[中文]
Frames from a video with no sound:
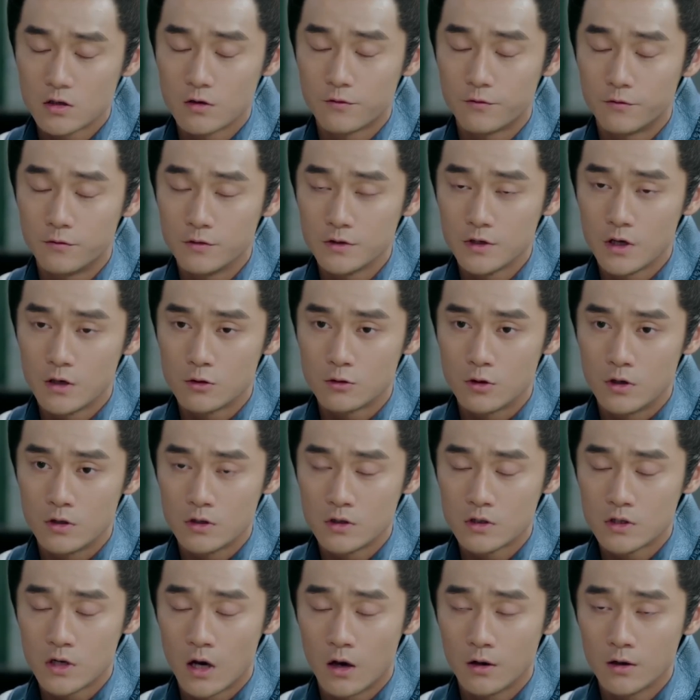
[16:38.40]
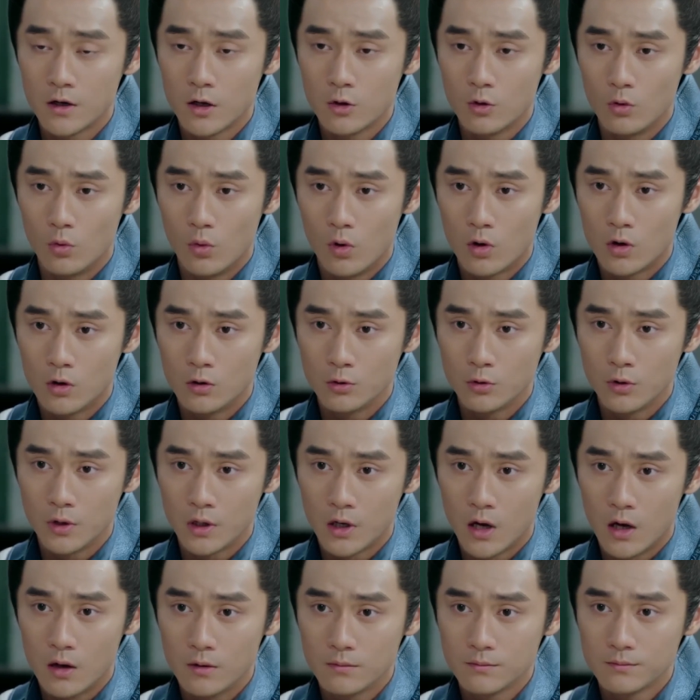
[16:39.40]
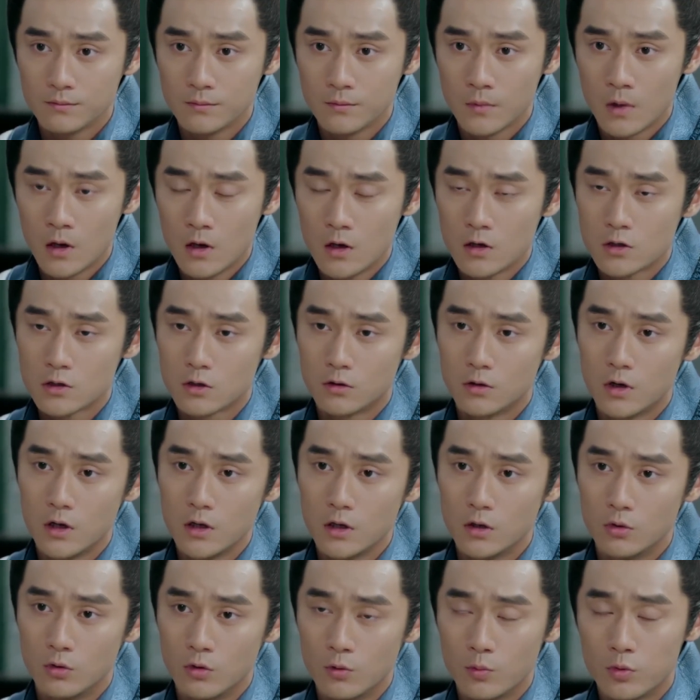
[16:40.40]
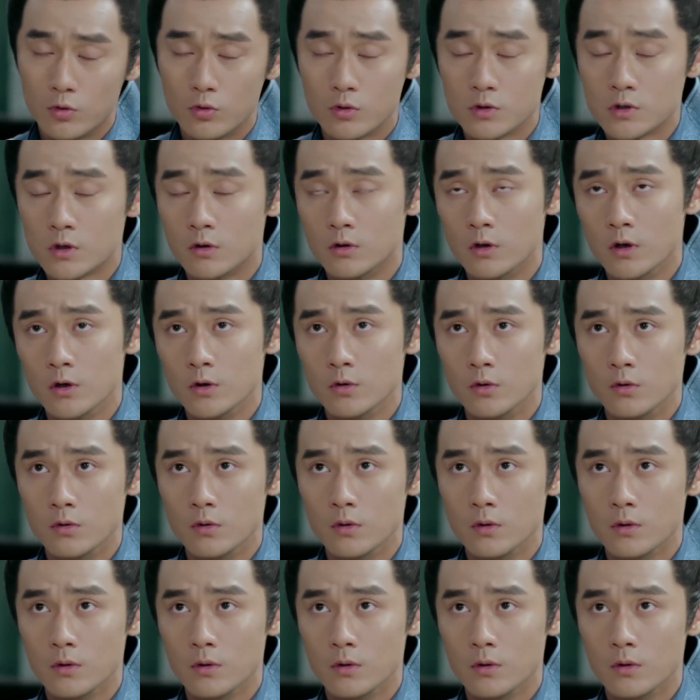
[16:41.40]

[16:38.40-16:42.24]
这支福建水师常年与倭寇对抗，授人以鱼不如授